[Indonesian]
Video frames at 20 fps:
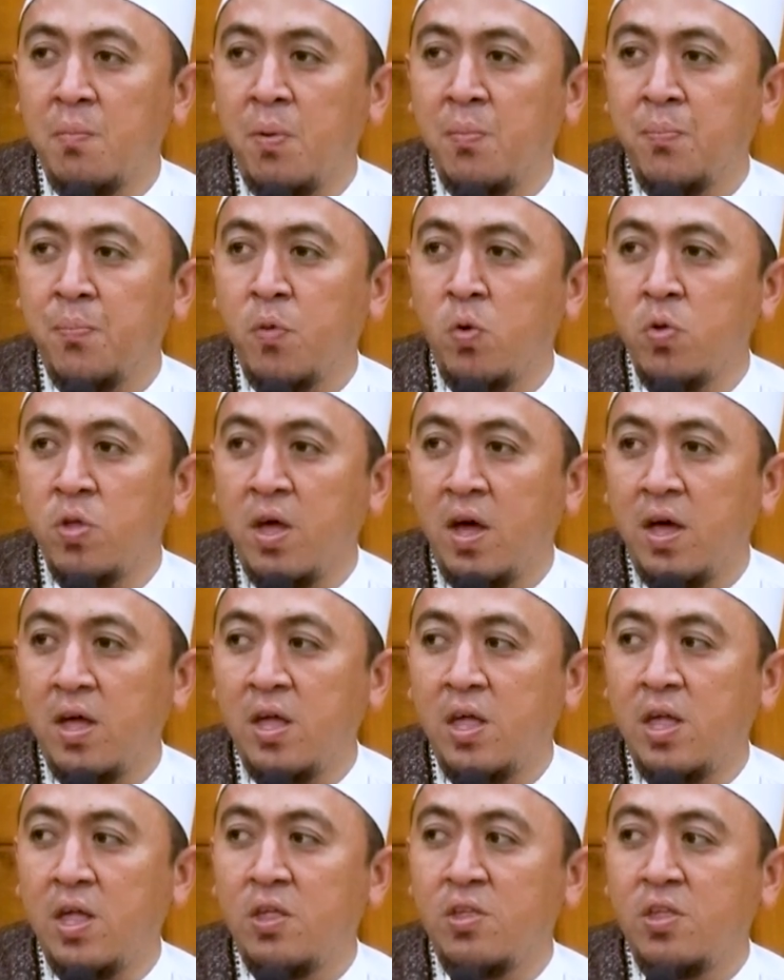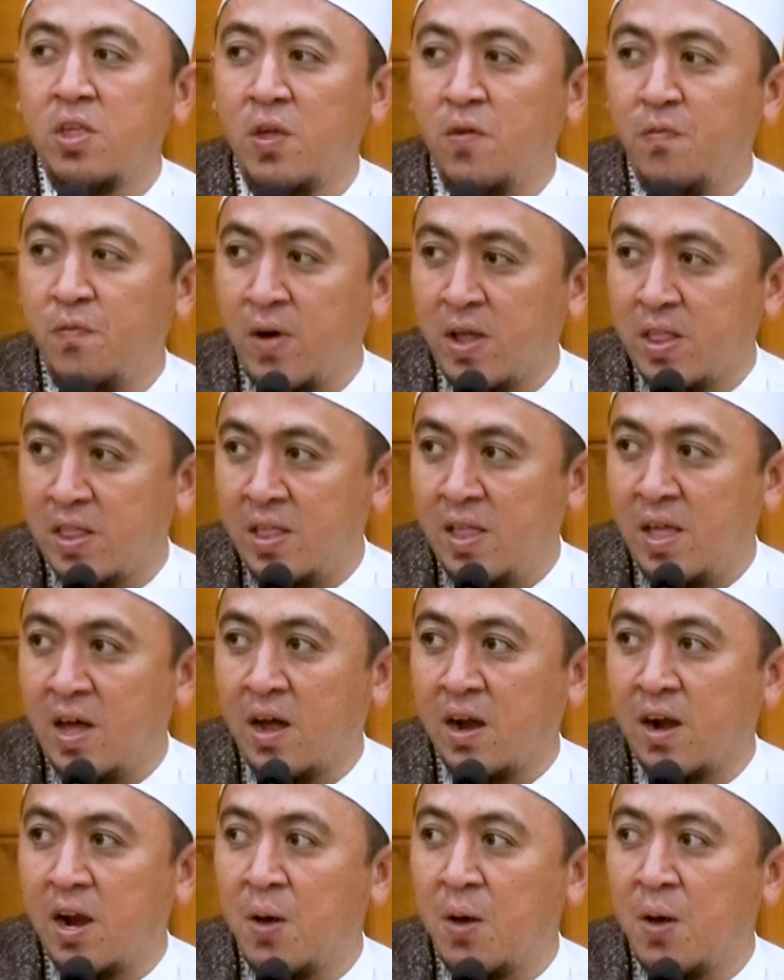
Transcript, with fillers: mempunyai sifat yang